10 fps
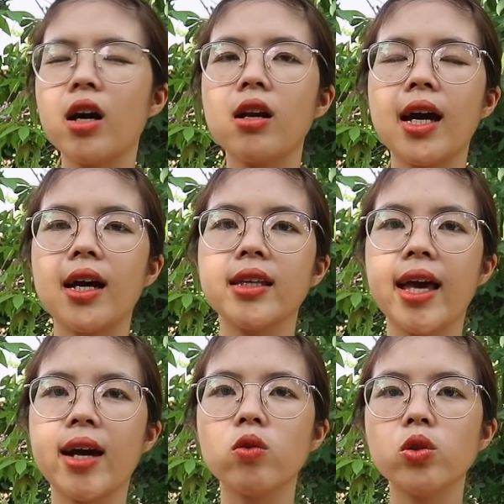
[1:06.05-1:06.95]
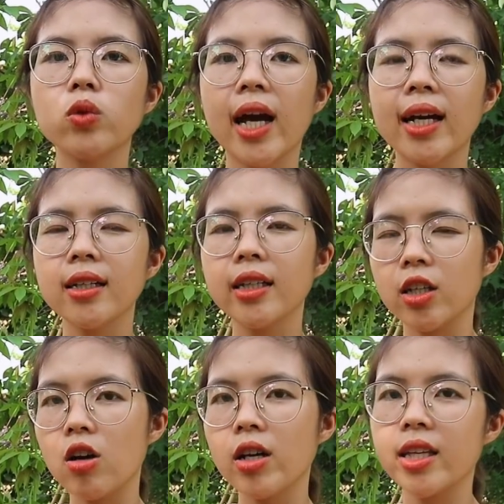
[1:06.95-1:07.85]
do là nhà của chú Thắng
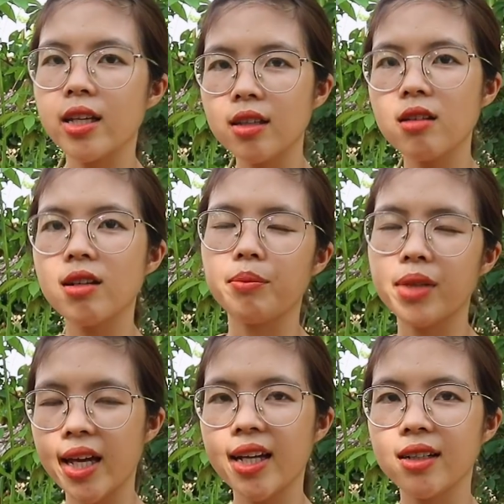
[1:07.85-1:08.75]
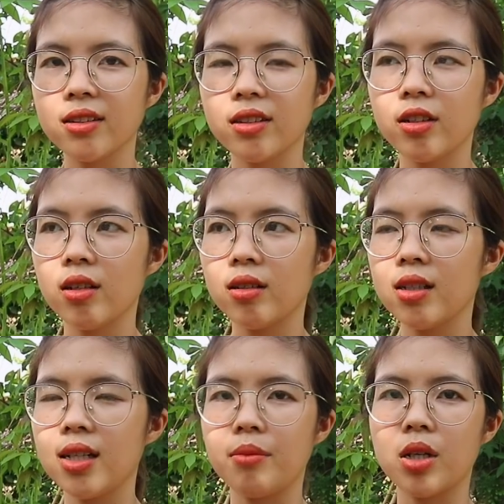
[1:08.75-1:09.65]
thì có cái diện tích nằm ngang cho nên
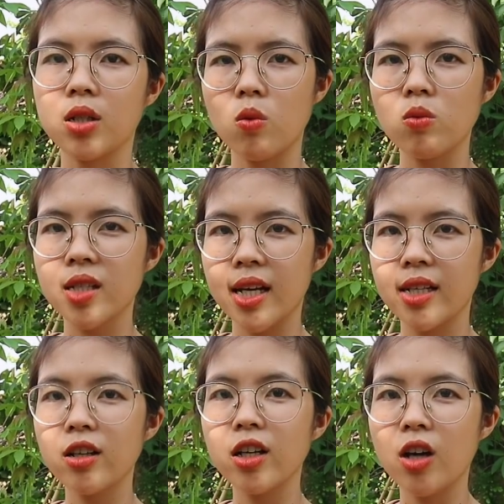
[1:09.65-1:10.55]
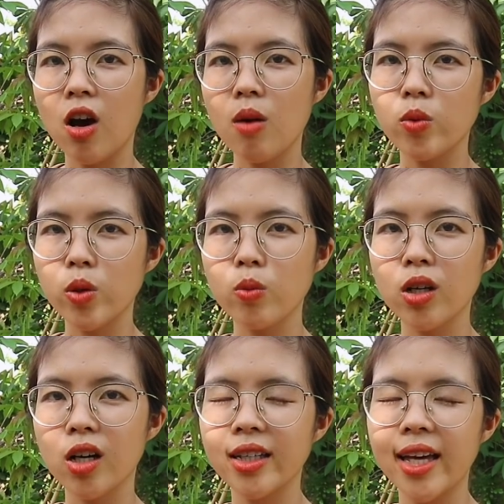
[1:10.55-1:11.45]
là mình cũng xây nó hơi khó một chút
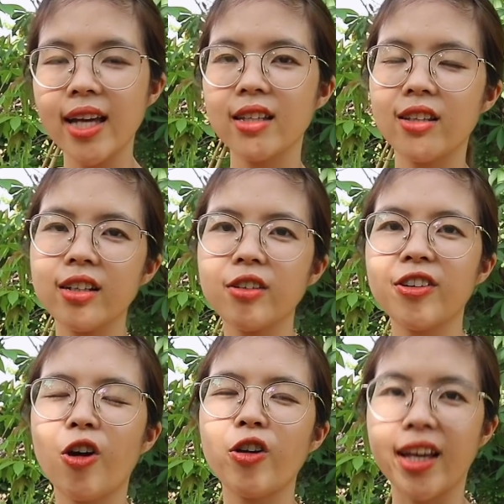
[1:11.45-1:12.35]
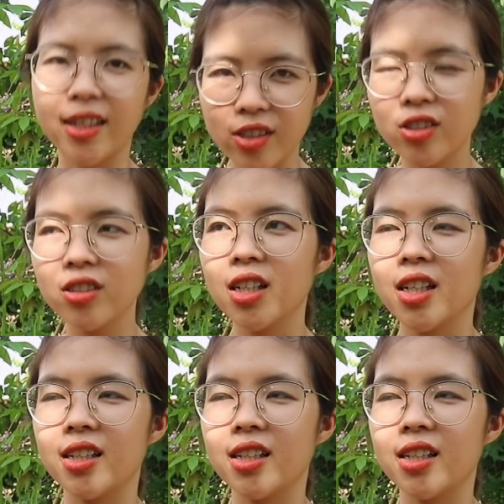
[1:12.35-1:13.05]
nó hơi khác với những ngôi nhà trước